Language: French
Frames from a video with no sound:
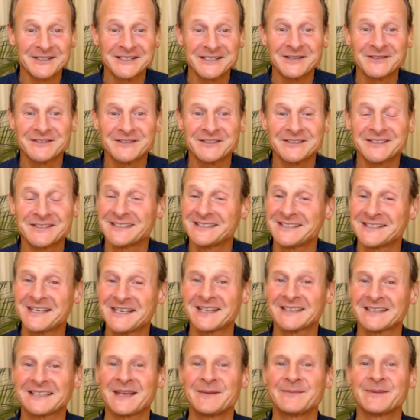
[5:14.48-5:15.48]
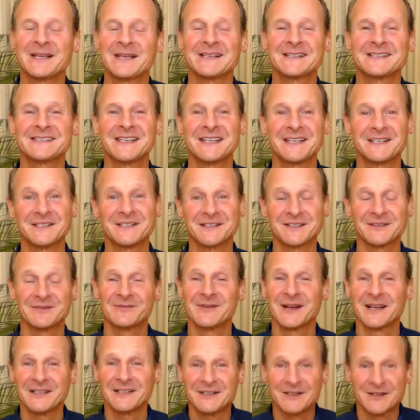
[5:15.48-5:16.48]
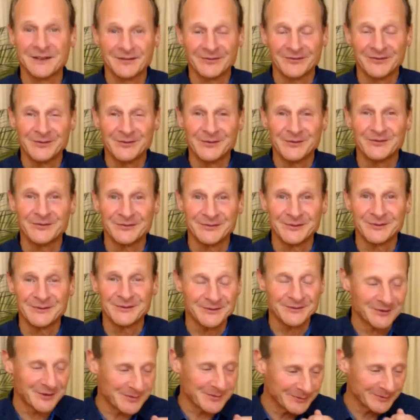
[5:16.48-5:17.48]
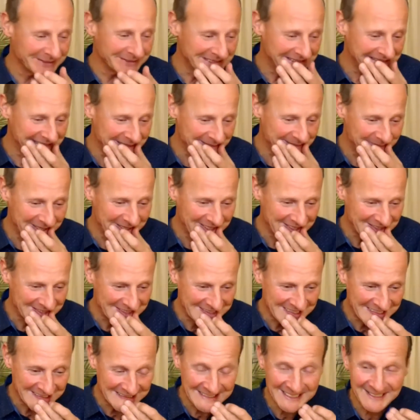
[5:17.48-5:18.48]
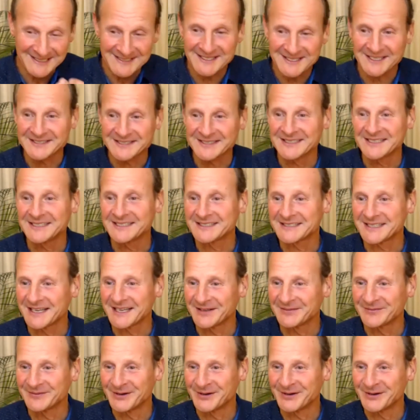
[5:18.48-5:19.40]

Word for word: ce, qui est, très bien, c'est que je vois que vous, comprenez très bien l'idée de l'exercice